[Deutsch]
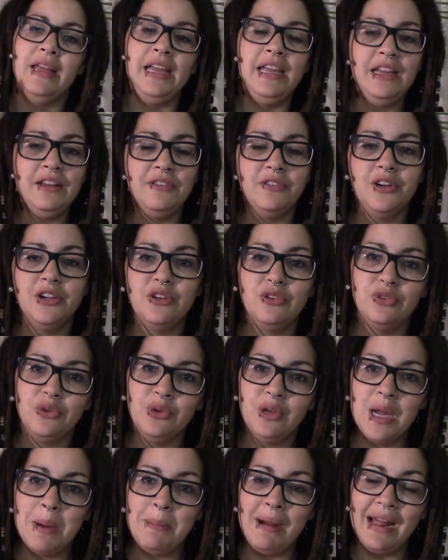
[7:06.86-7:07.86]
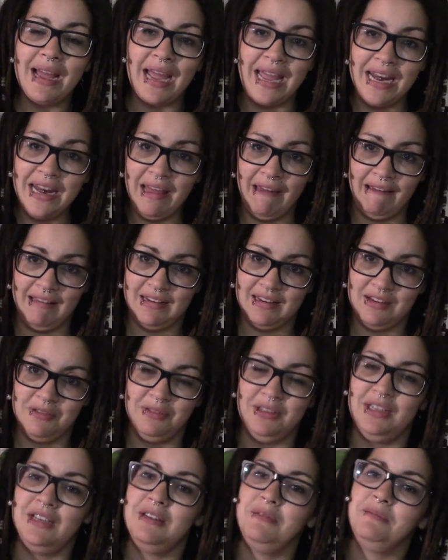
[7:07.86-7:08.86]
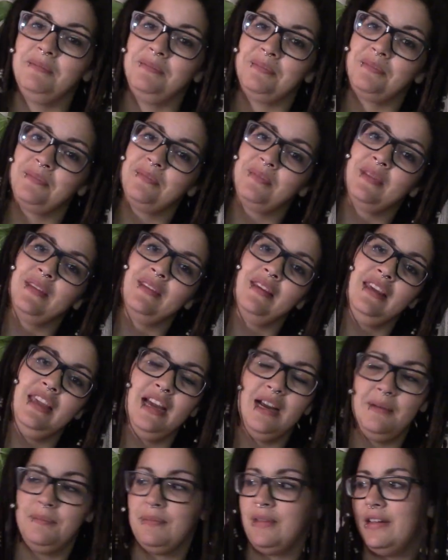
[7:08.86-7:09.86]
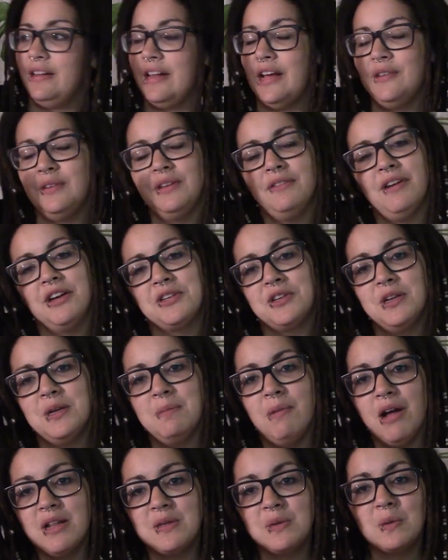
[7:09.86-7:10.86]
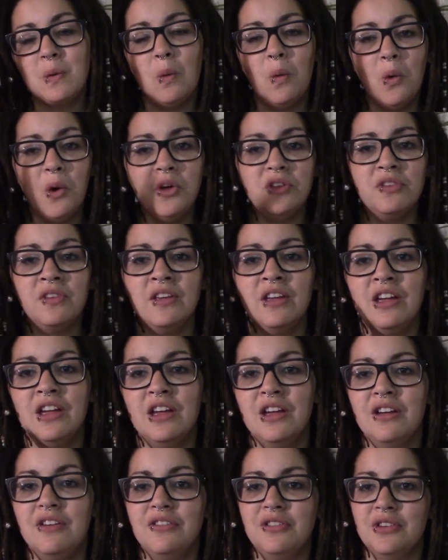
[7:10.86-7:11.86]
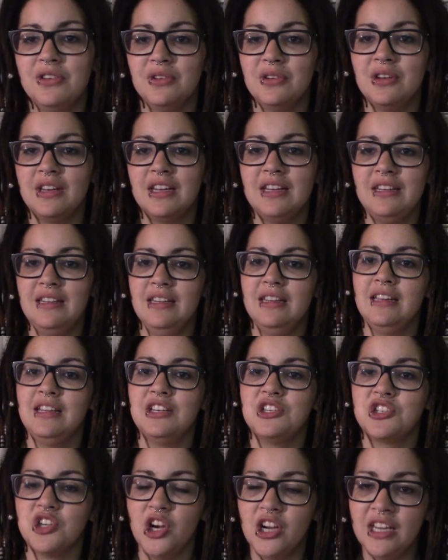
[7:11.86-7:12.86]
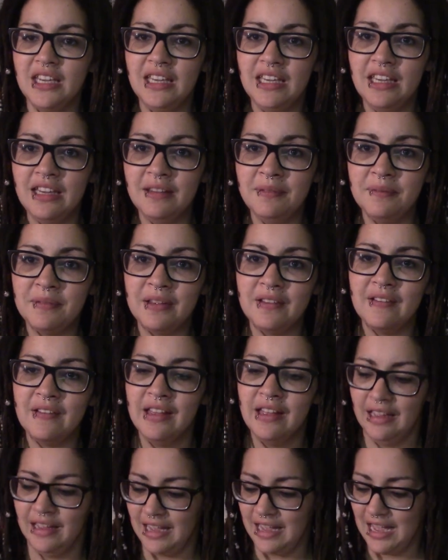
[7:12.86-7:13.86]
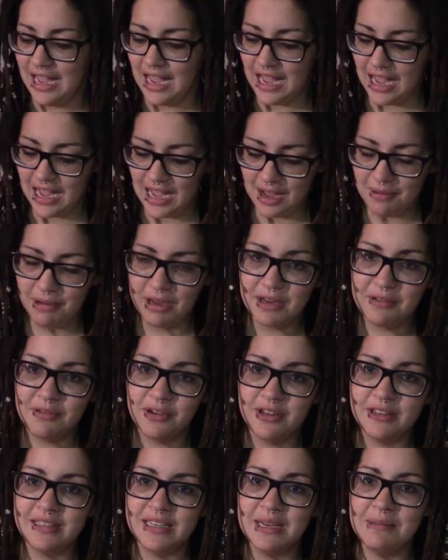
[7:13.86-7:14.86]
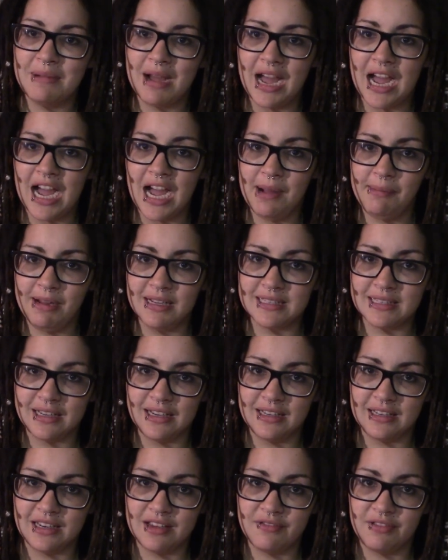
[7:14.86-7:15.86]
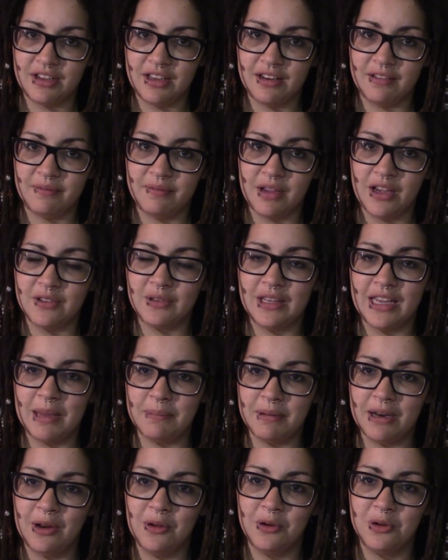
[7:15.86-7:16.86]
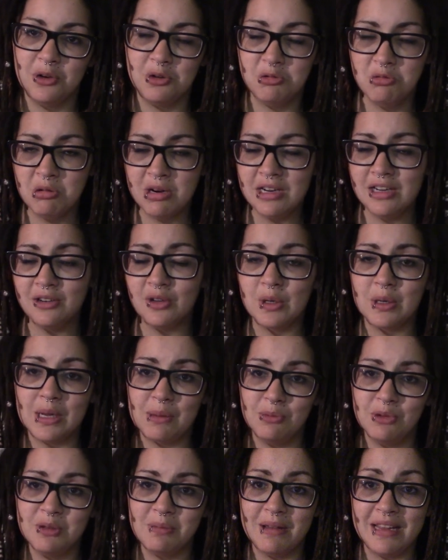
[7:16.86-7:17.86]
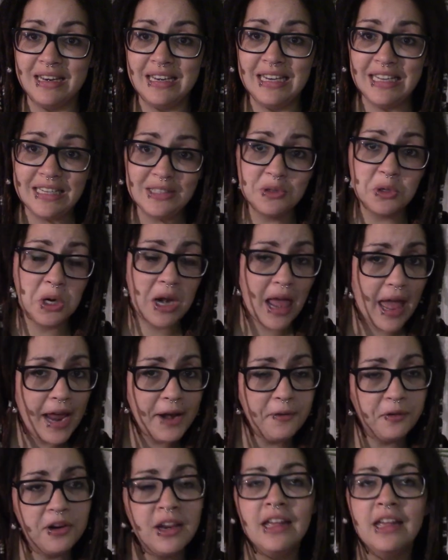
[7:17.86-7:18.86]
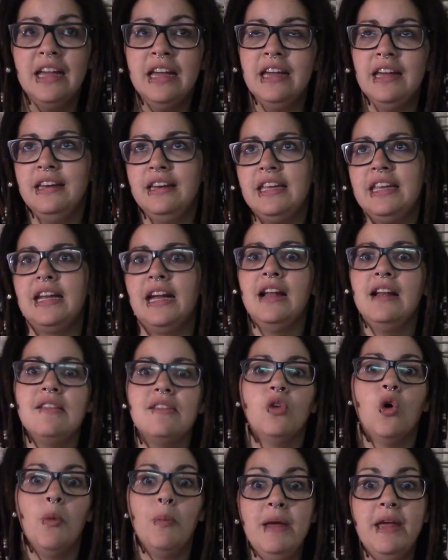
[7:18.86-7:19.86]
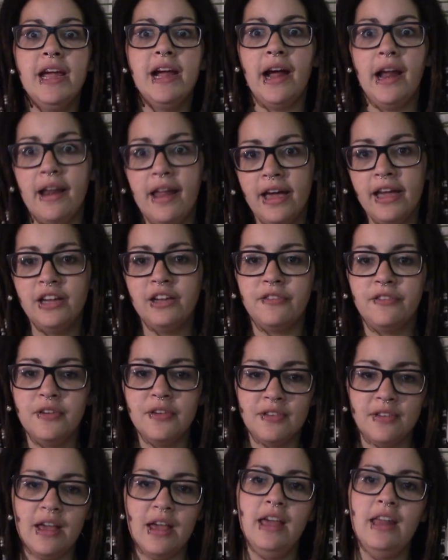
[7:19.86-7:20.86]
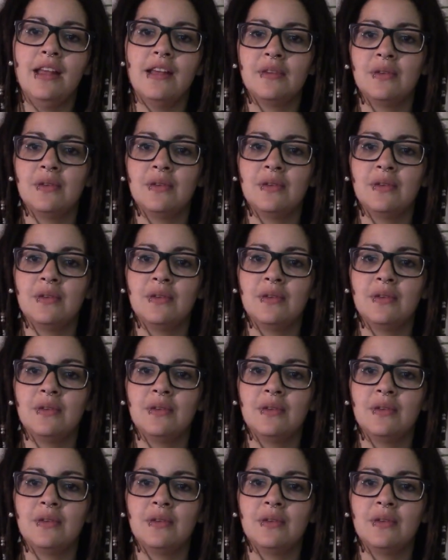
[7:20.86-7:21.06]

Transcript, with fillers: Ich wollte früher mal Rennreiter werden. Ja, also ich war schon immer zu groß für so einen richtigen Jockey. Aber ich wollte immer Arbeitsreiter werden. Also ich habe dann auch gegoogelt und da muss man nicht so klein und nicht ganz so mega leicht für sein.